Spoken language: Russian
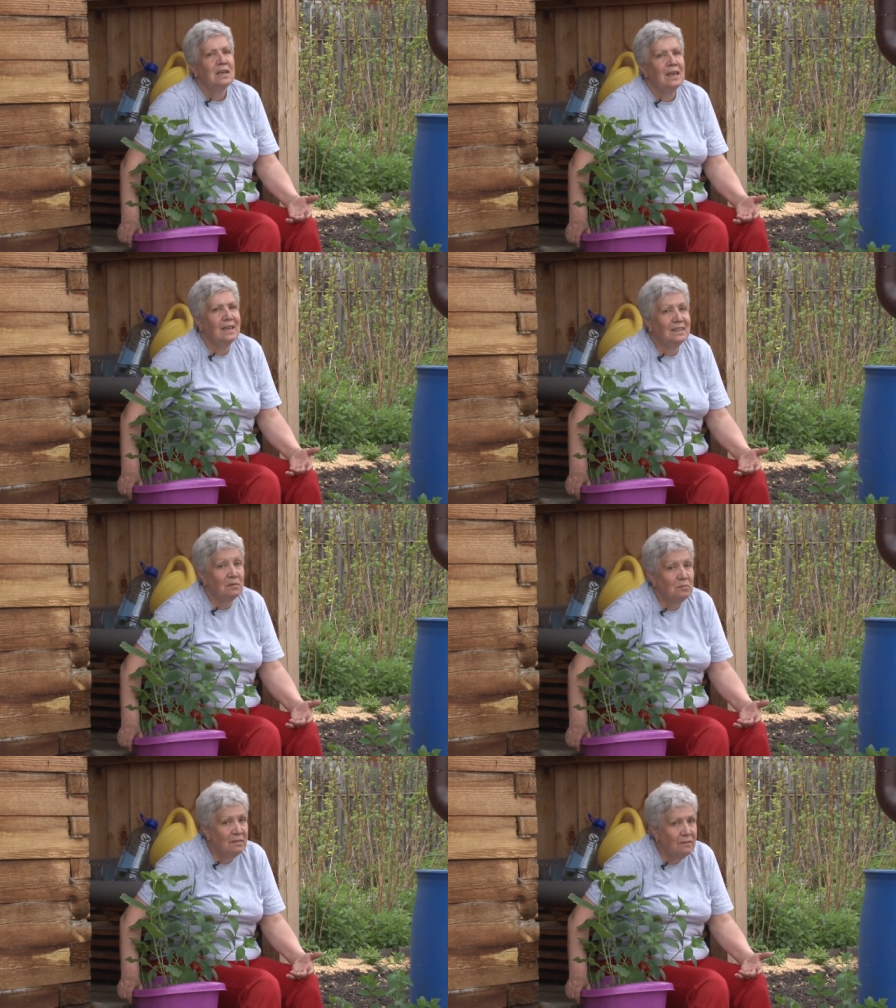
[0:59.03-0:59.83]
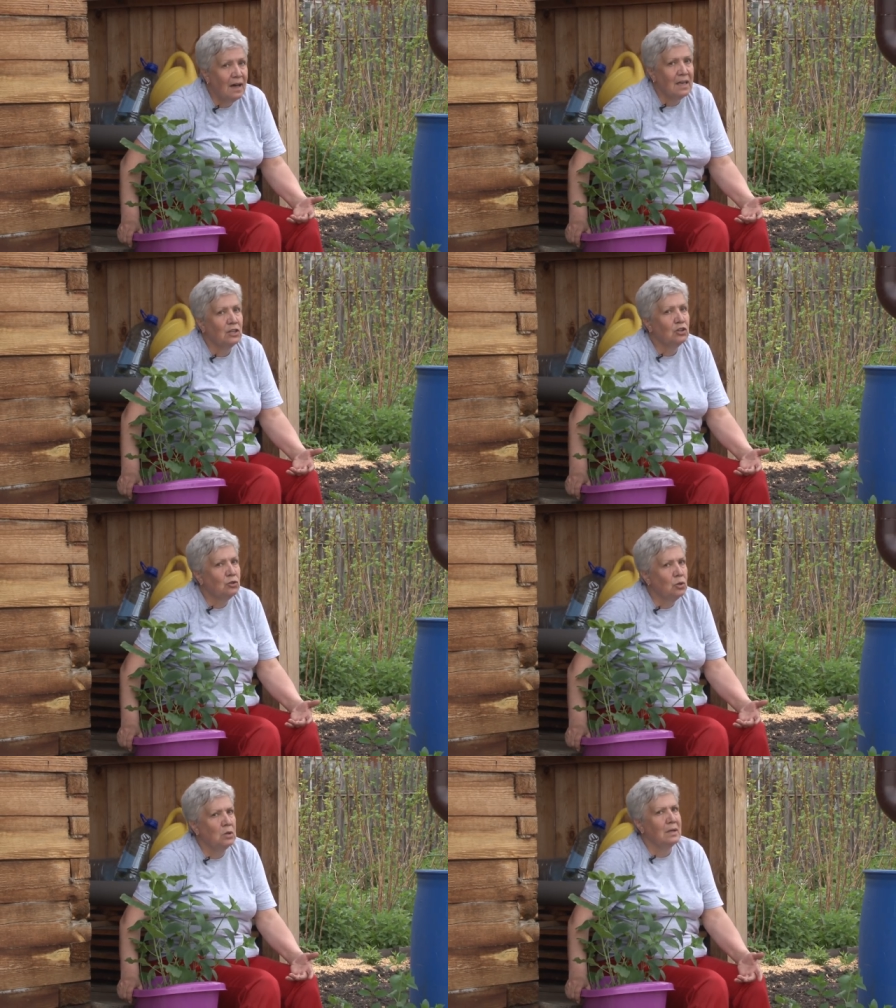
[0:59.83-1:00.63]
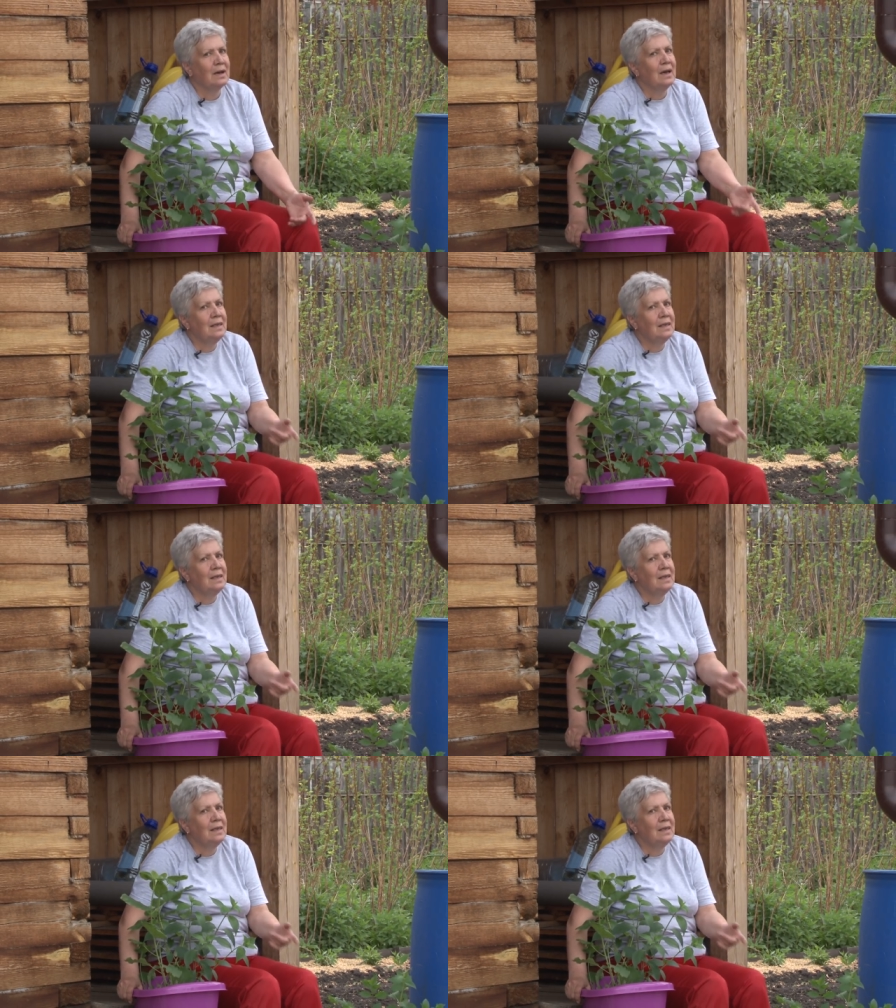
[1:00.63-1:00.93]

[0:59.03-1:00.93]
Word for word: Это бывает только